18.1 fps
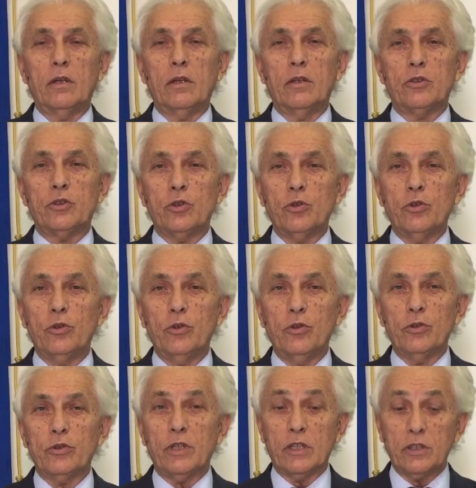
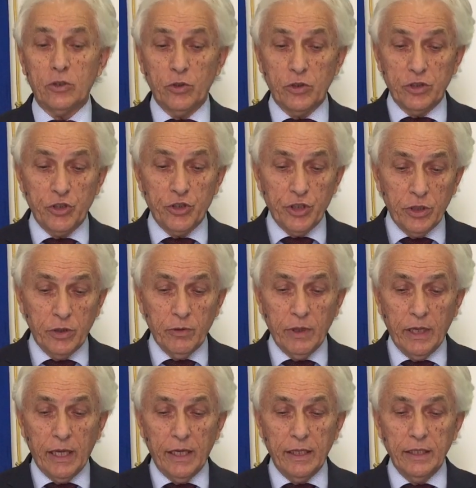Sono trascorsi
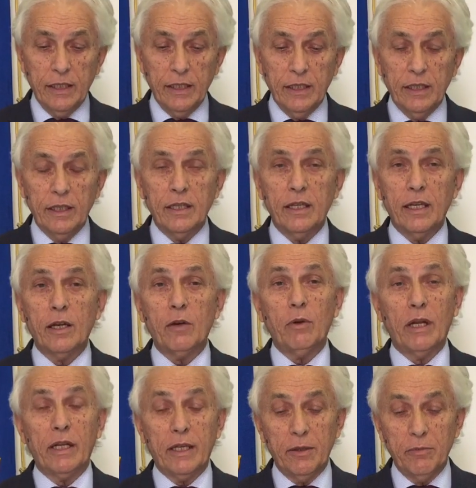cinque anni e
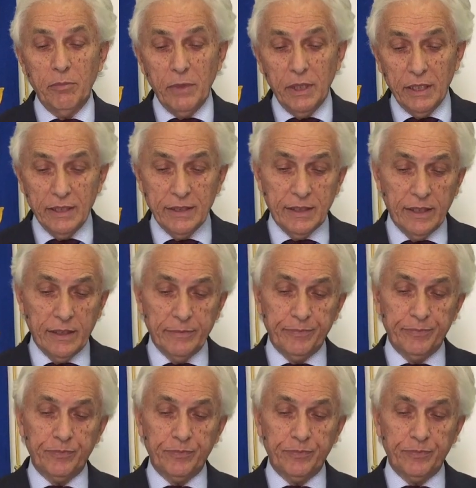qualche mese